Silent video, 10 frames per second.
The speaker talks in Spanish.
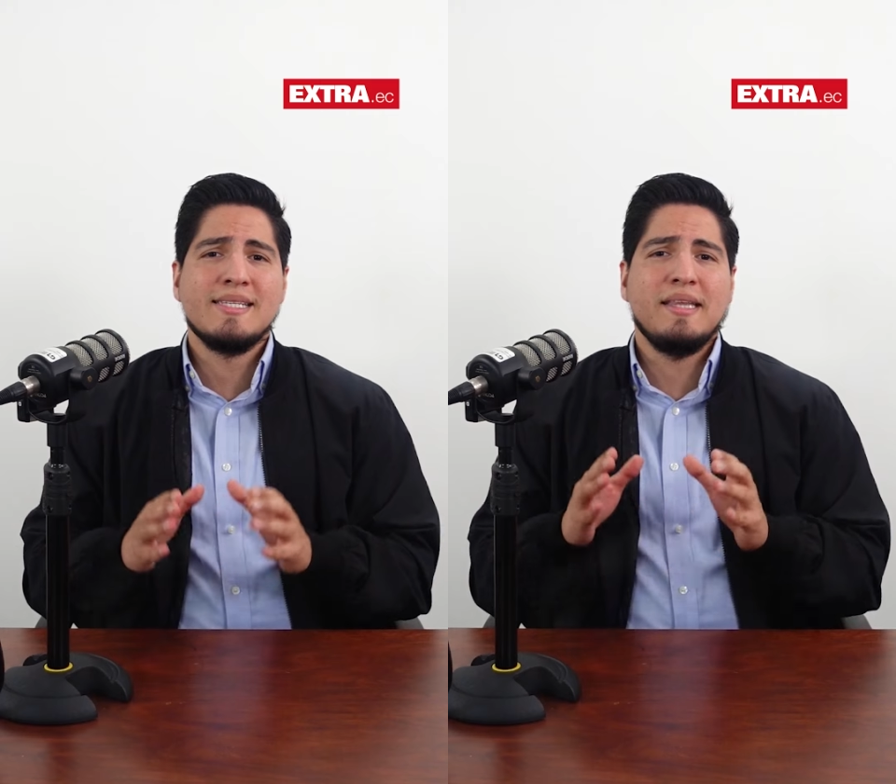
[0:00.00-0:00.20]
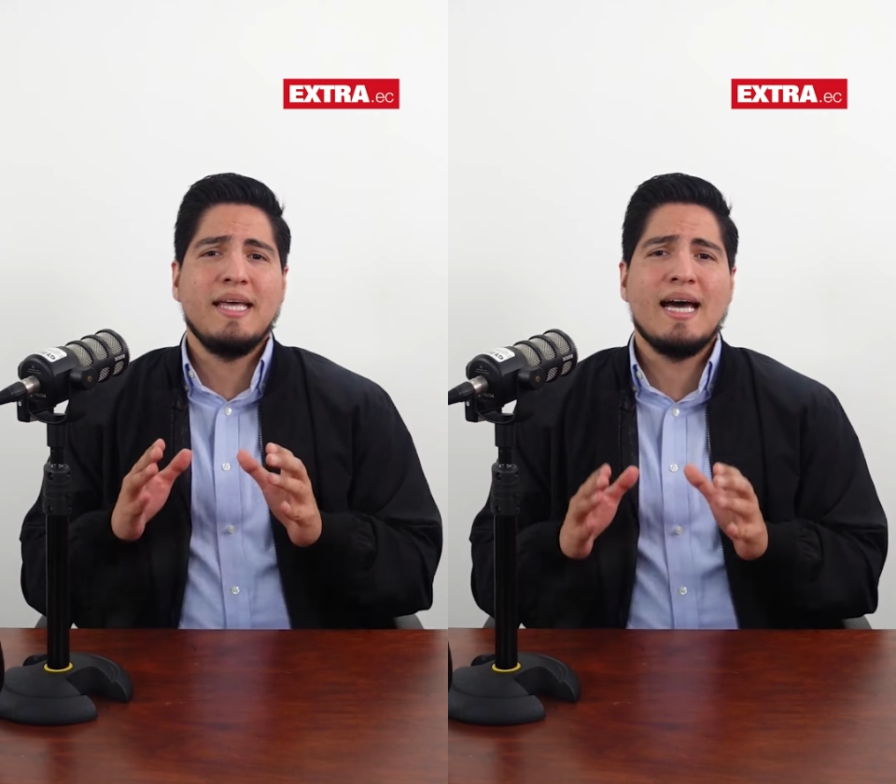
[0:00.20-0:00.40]

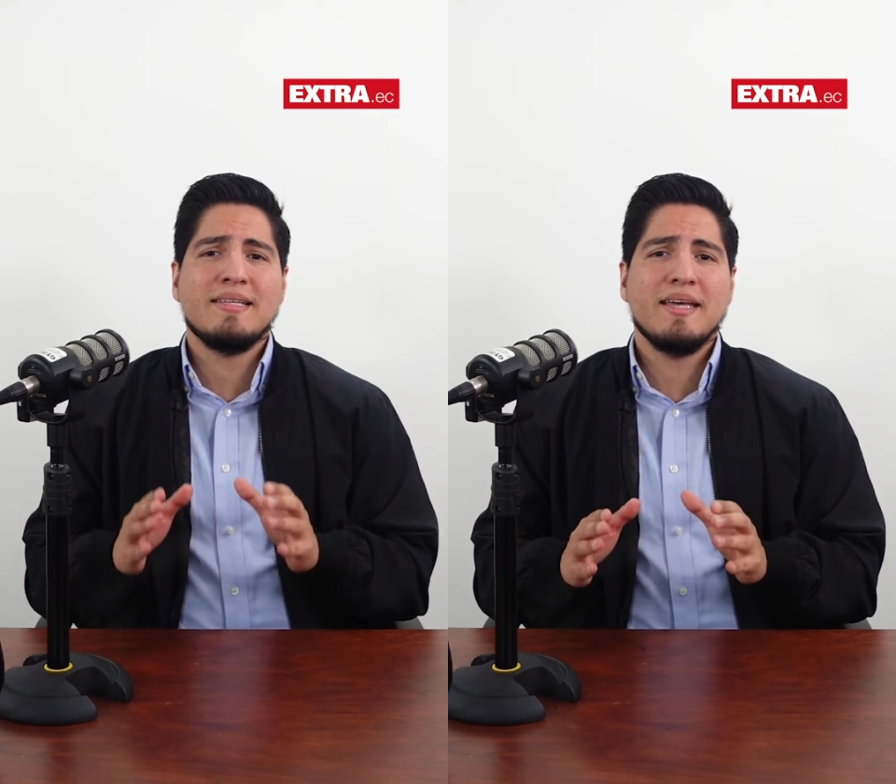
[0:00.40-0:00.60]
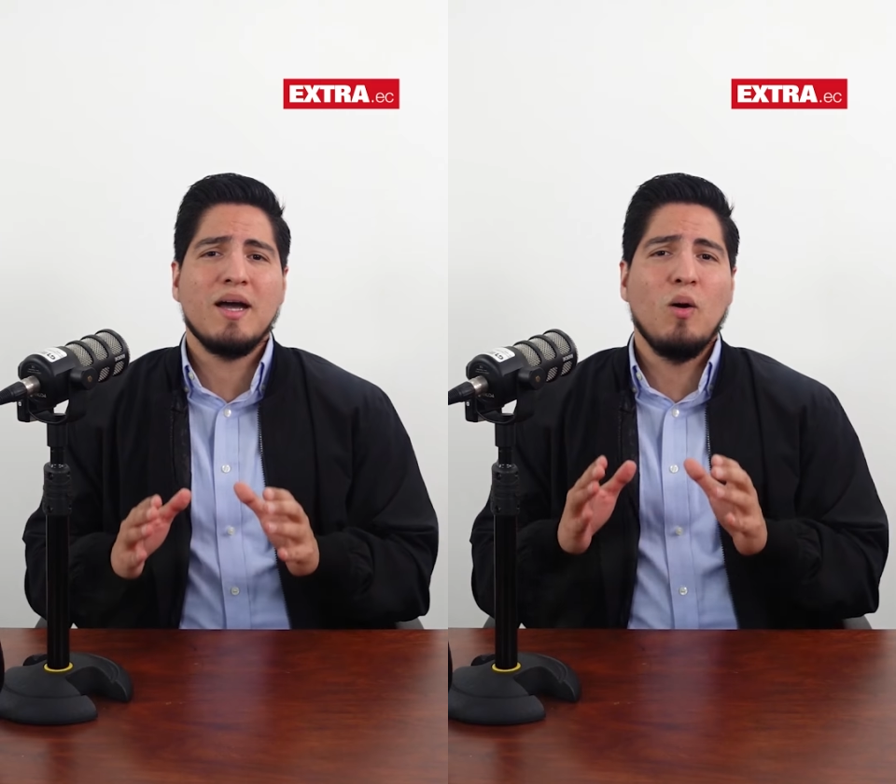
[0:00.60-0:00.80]
¿Se te
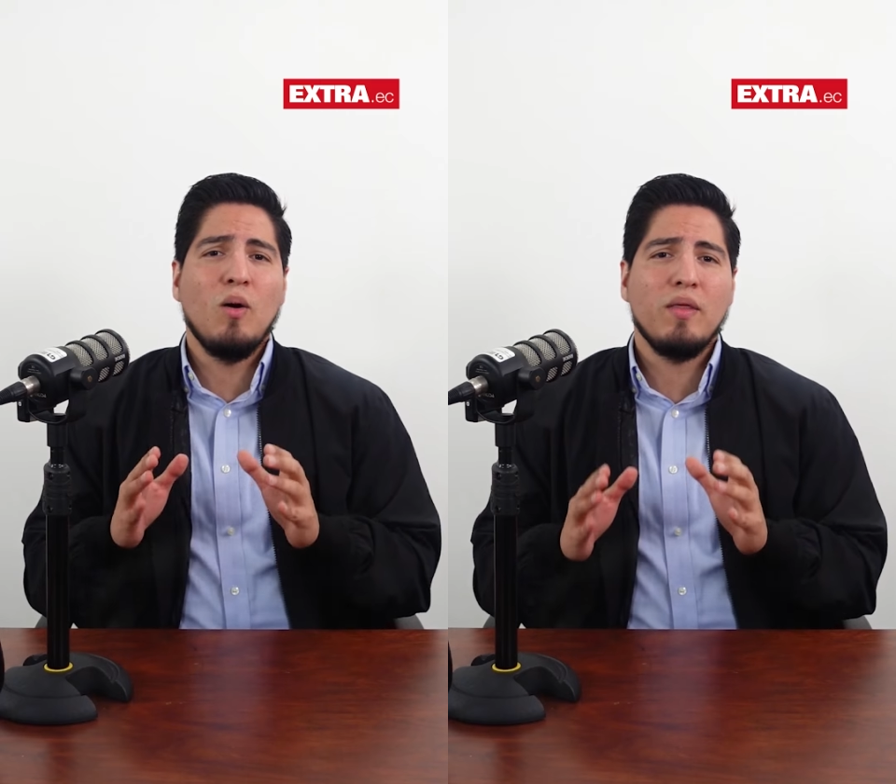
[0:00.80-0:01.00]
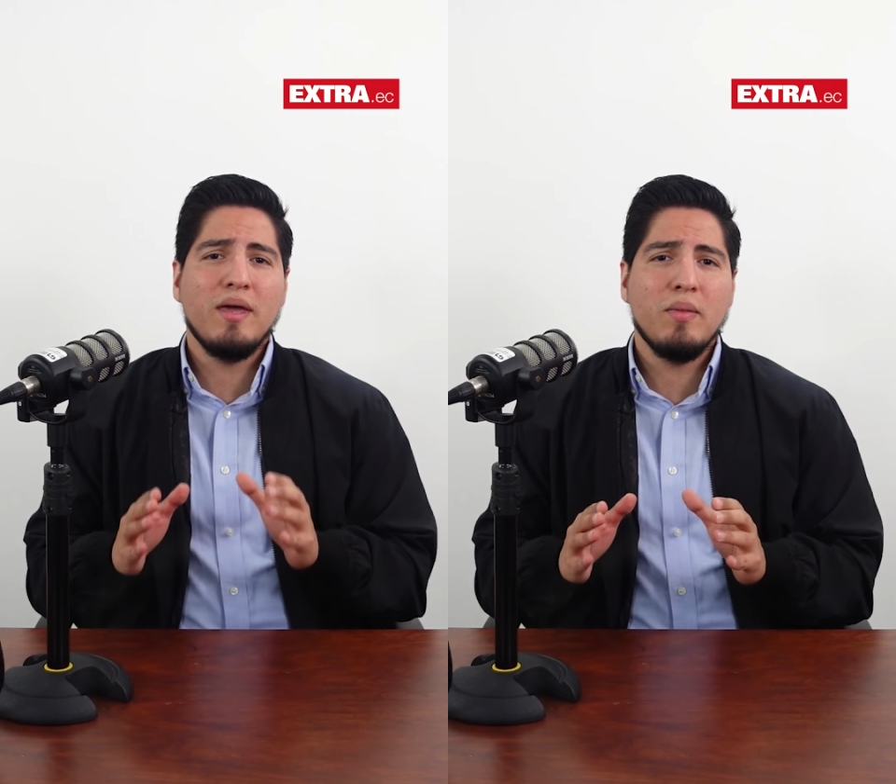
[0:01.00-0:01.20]
hace
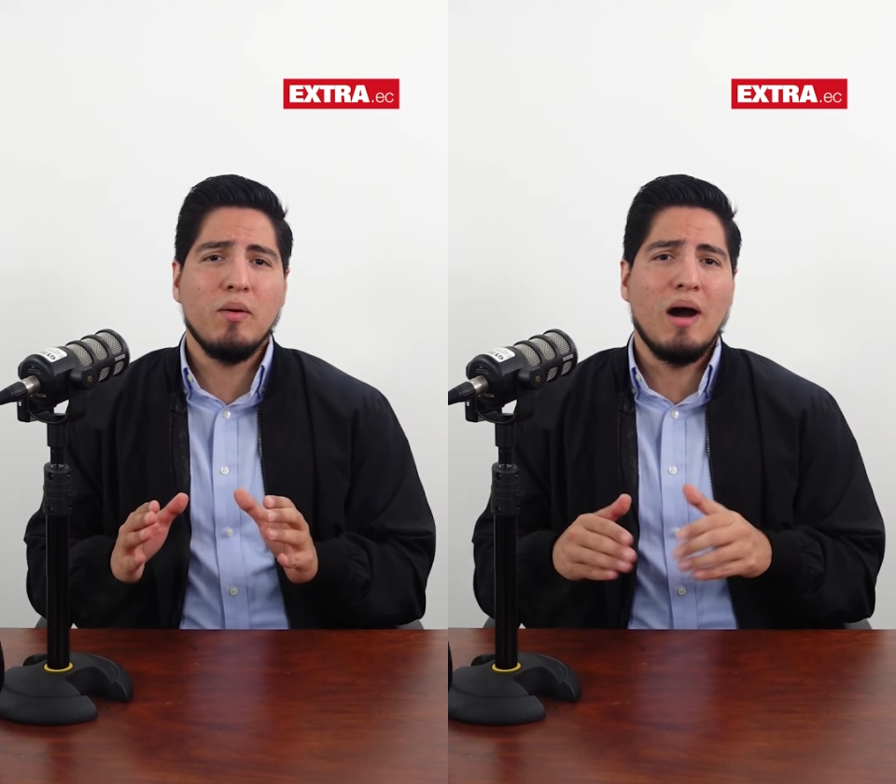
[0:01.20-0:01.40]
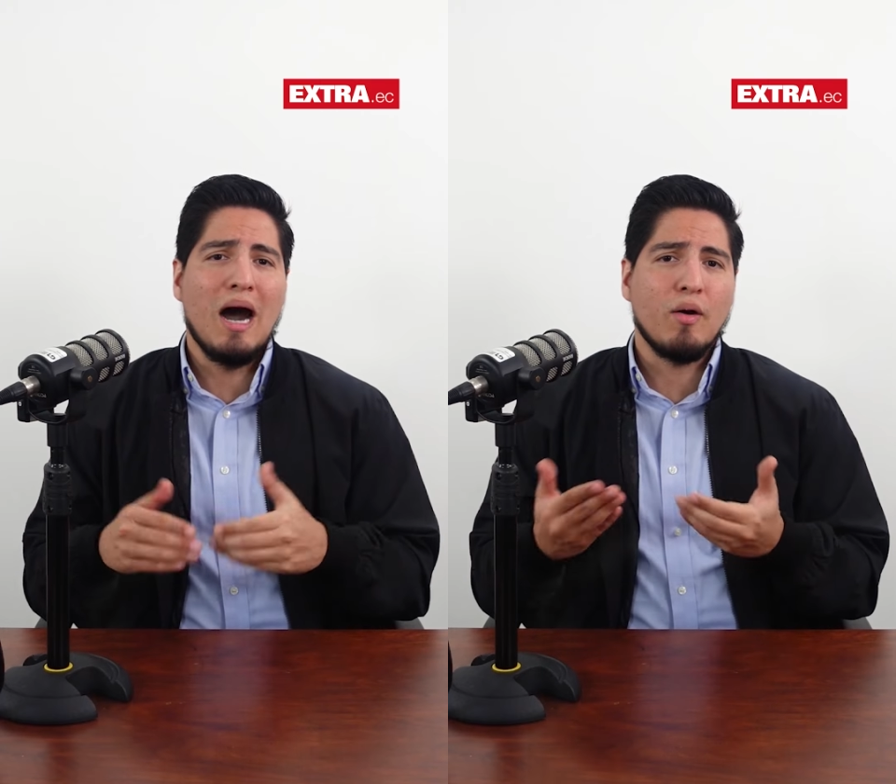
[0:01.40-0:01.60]

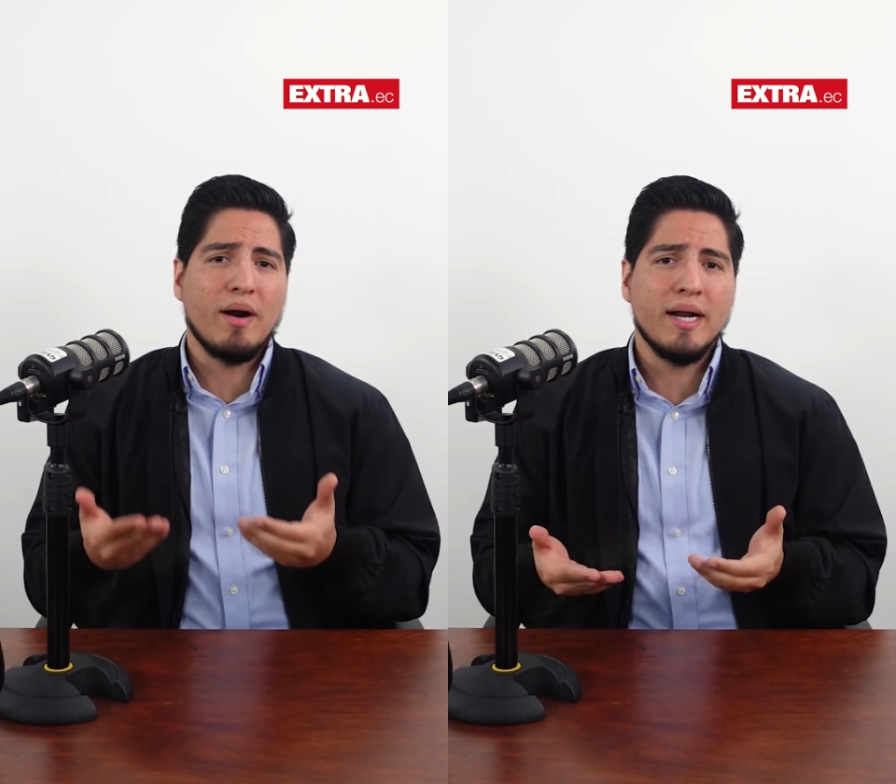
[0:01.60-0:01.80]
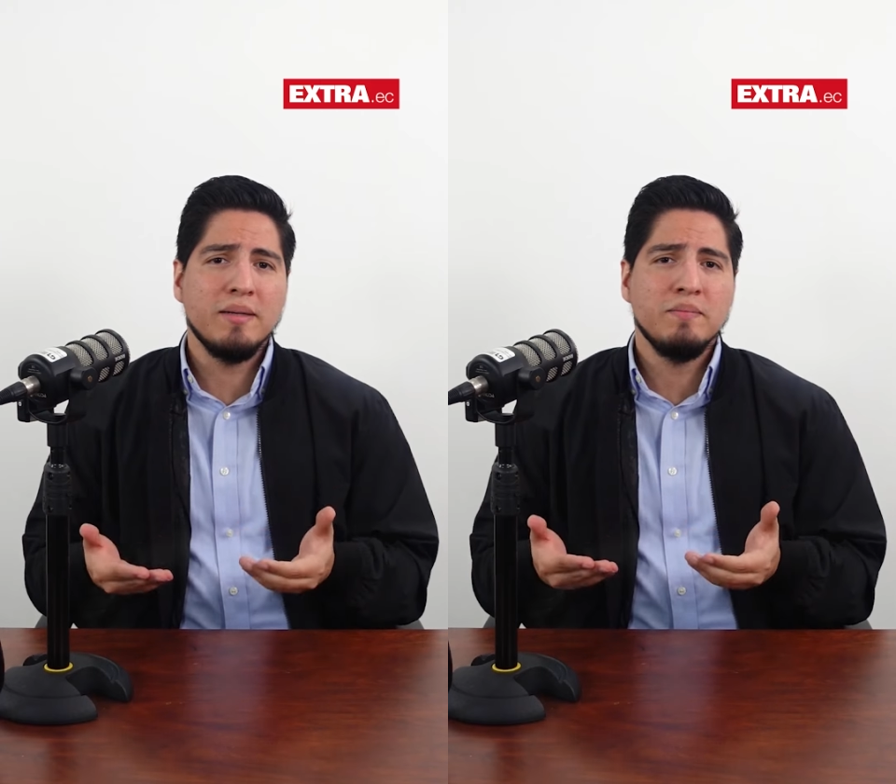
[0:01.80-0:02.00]
jodido ahorrar?